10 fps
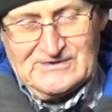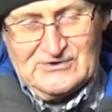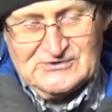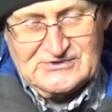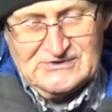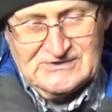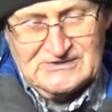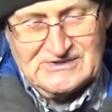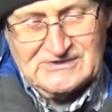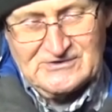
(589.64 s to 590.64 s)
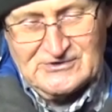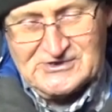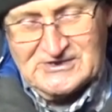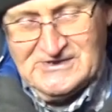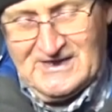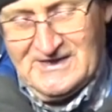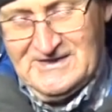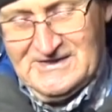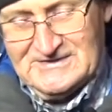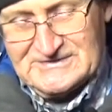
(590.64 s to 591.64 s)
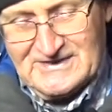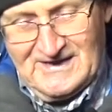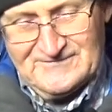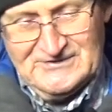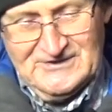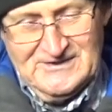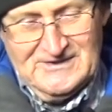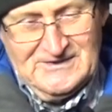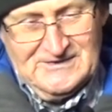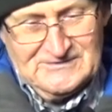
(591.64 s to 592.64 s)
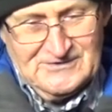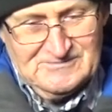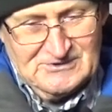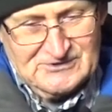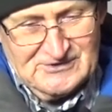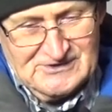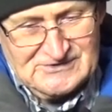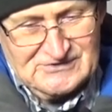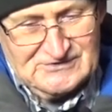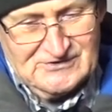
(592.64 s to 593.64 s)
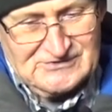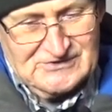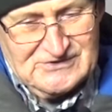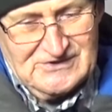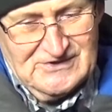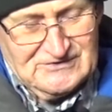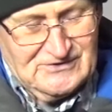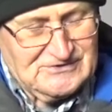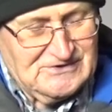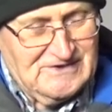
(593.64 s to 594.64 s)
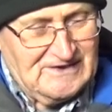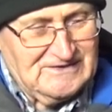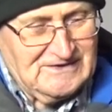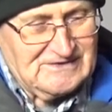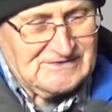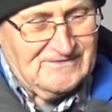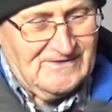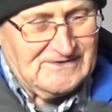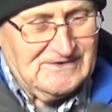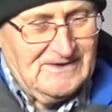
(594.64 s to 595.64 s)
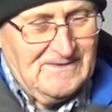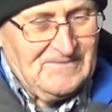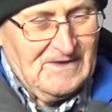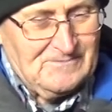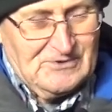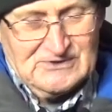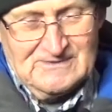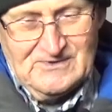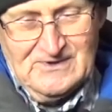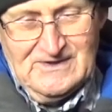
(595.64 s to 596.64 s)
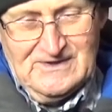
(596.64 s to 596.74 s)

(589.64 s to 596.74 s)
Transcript: kosy, koszenia trawy, no bo to jest dosyć, dosyć zainteresowanie. Potem